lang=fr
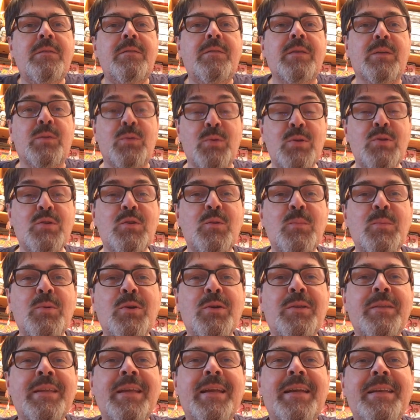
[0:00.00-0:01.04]
Faire 200
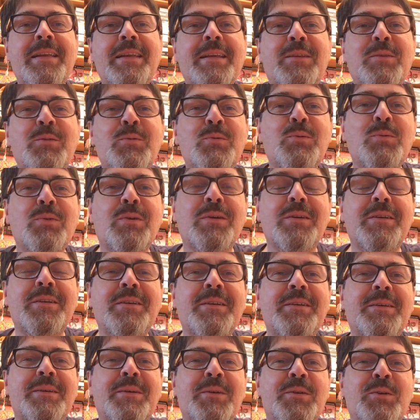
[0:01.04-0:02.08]
bornes aller-retour
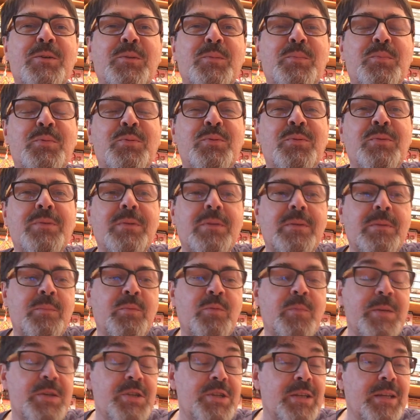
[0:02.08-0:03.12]
euh, pour, euh,
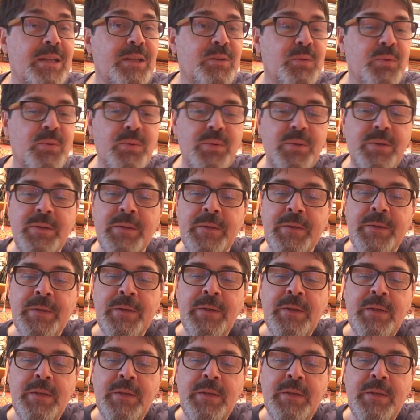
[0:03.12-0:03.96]
pour m'acheter un truc.